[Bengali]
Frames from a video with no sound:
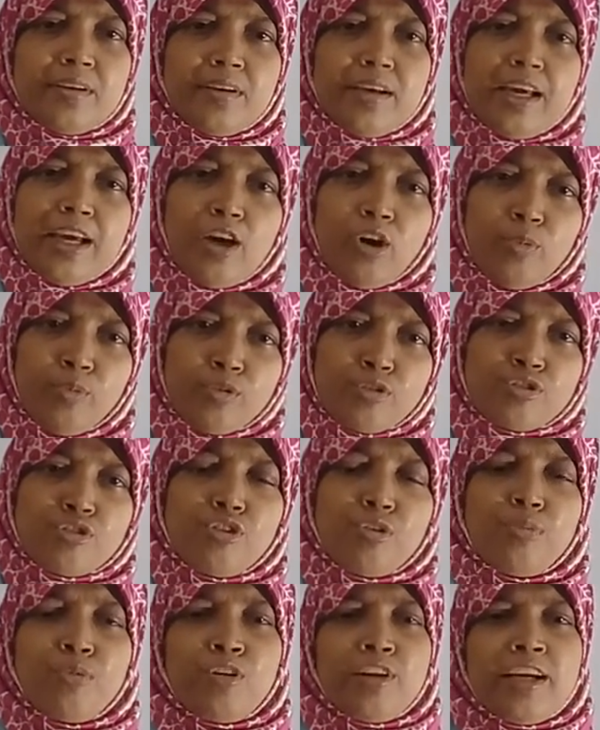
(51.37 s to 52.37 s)
হ্যাঁ
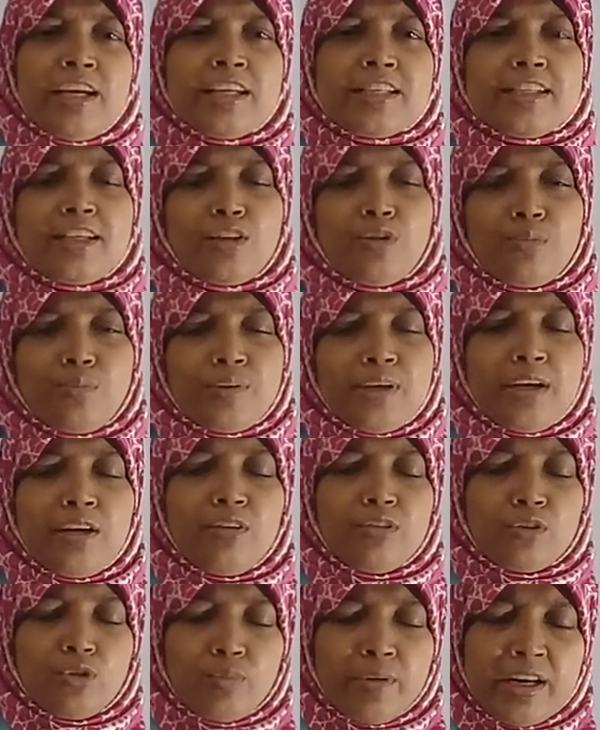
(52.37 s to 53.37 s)
অবশ্যই মনে আছে তোমরা
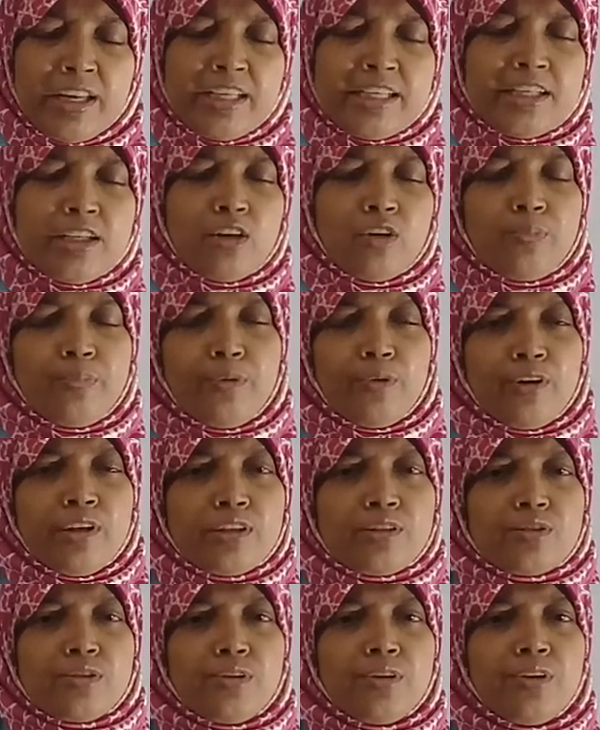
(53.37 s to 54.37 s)
তোমরা নিজেরাও
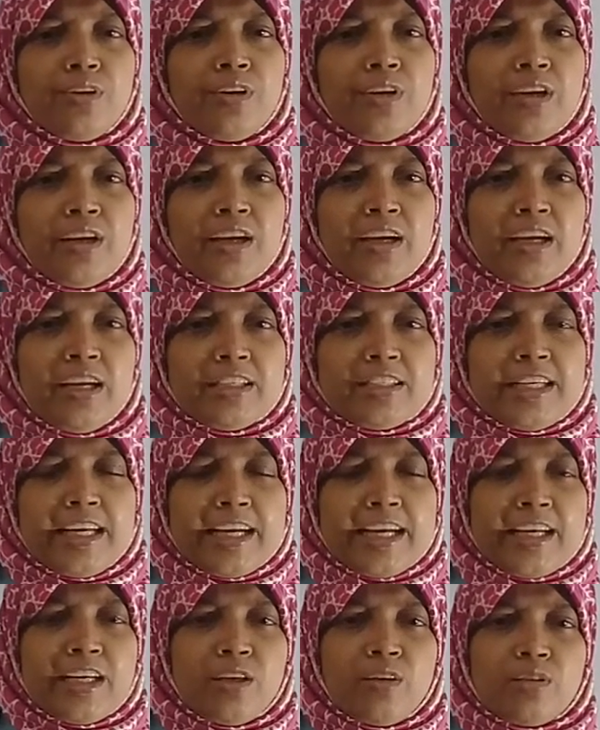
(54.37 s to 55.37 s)
পড়েছ
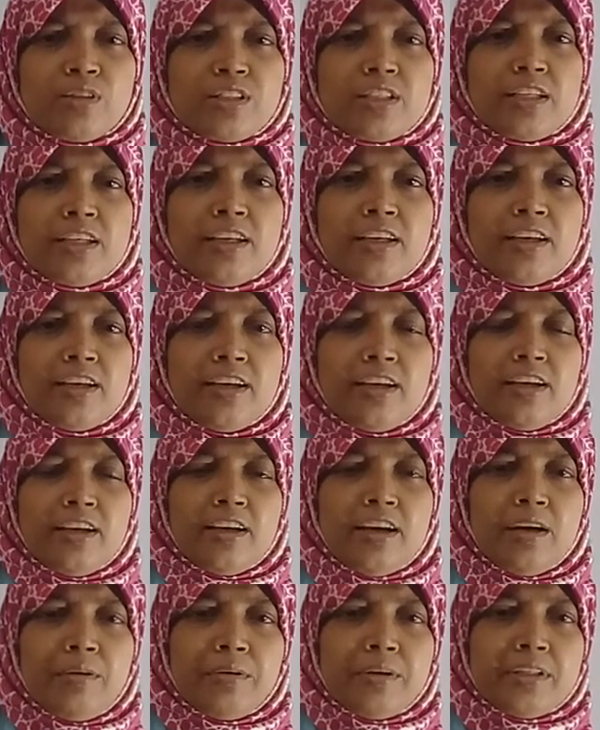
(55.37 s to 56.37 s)
সেখানে হচ্ছে
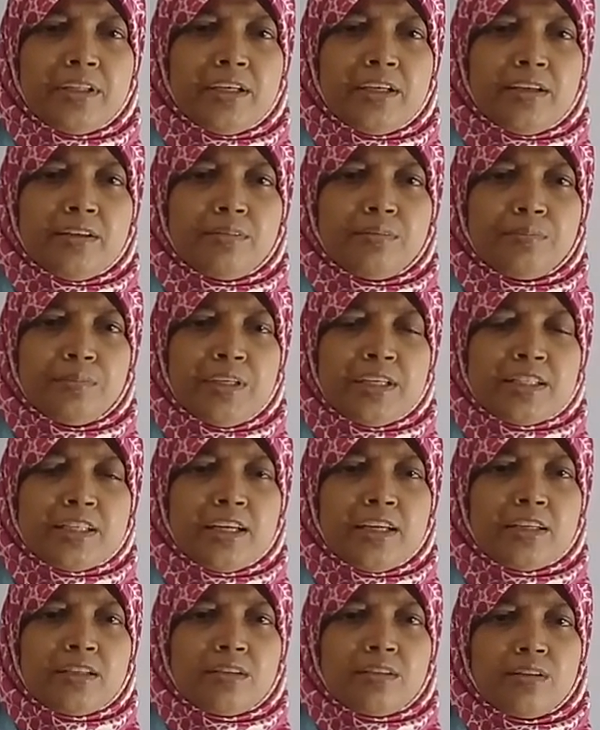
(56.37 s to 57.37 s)
আমাদের
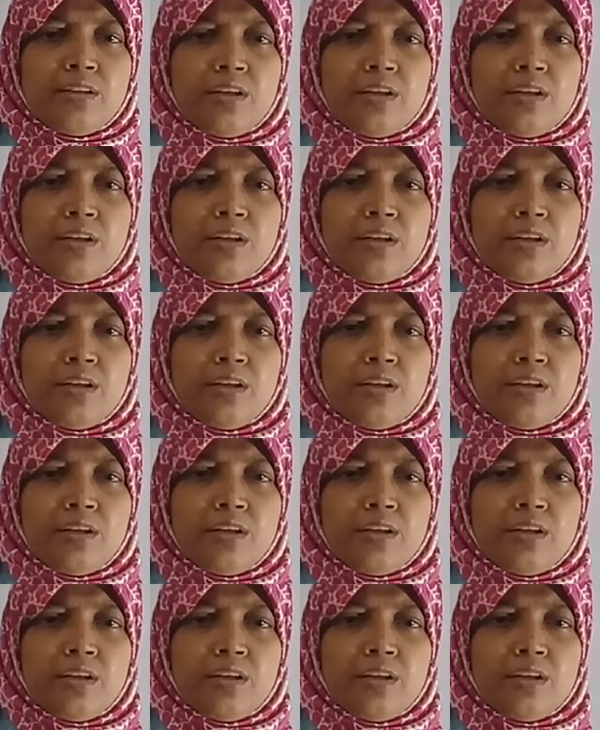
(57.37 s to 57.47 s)
দেশের